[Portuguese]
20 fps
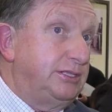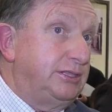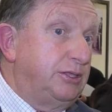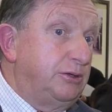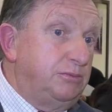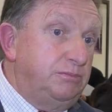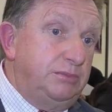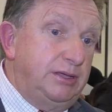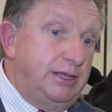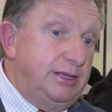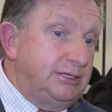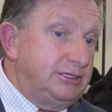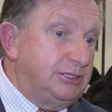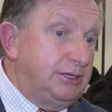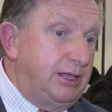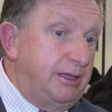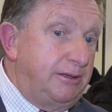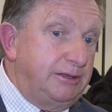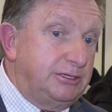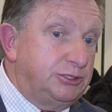Então, é,
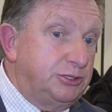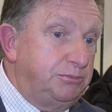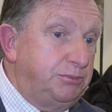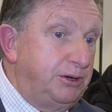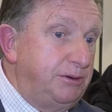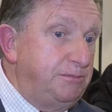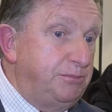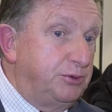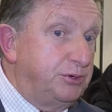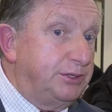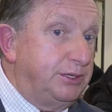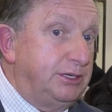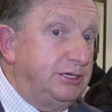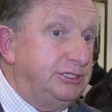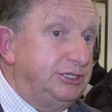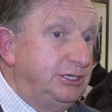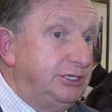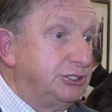é super importante.